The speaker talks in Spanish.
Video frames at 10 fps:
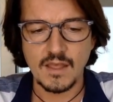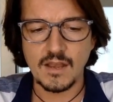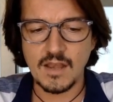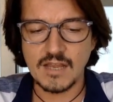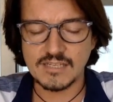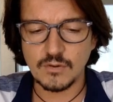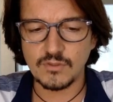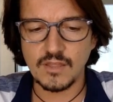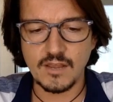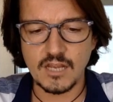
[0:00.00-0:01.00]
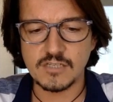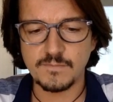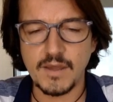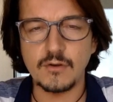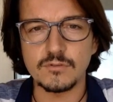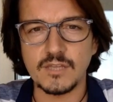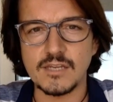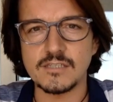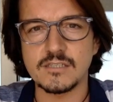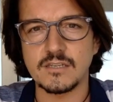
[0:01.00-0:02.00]
En la segunda de las
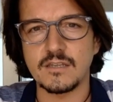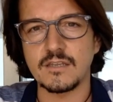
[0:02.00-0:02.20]
pautas,